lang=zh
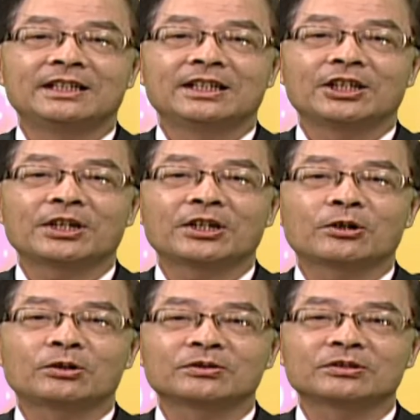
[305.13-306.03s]
因为
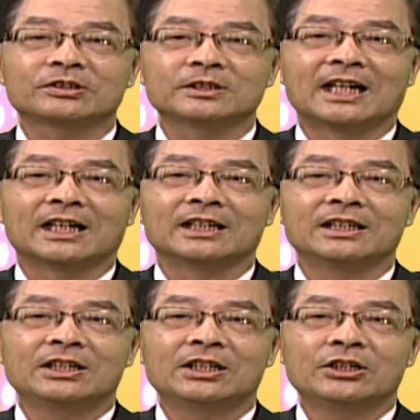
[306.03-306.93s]
工作职场
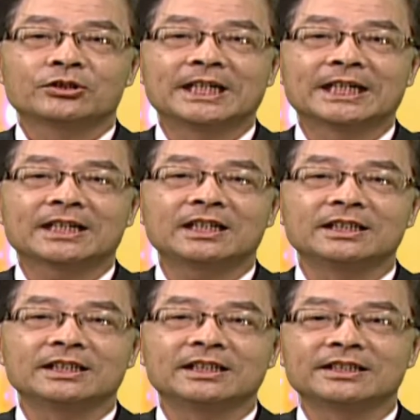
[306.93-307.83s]
除了个
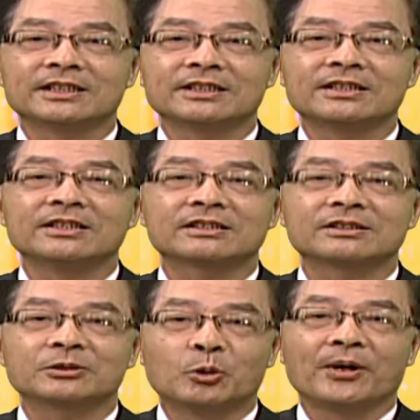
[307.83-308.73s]
人的兴趣之
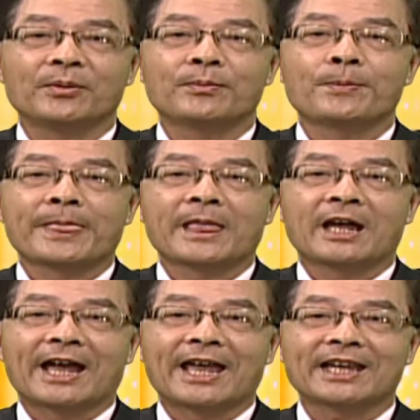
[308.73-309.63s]
外，
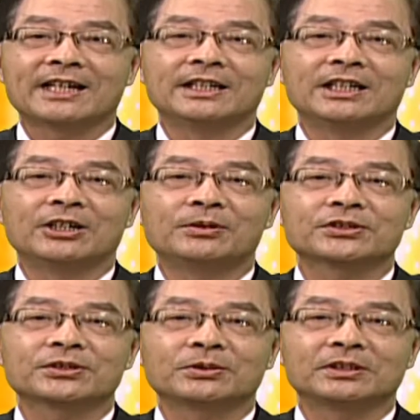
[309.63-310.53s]
还可能会
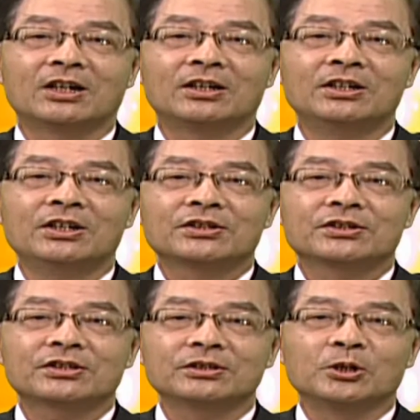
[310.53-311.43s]
受到
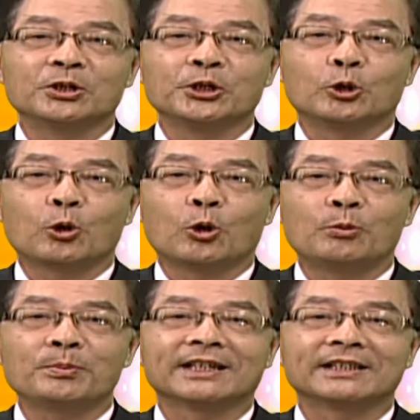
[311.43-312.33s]
是否有
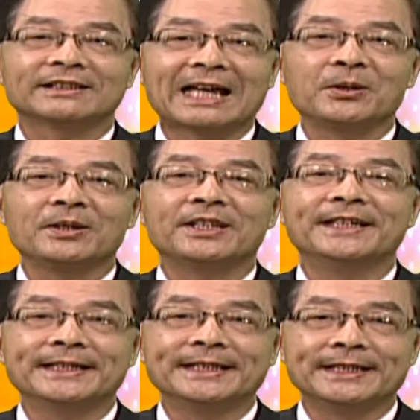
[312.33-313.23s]
公平待遇的一
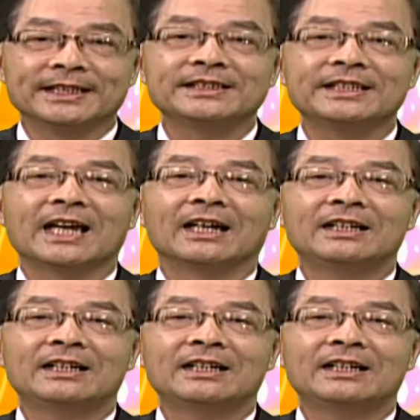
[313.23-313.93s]
个影响。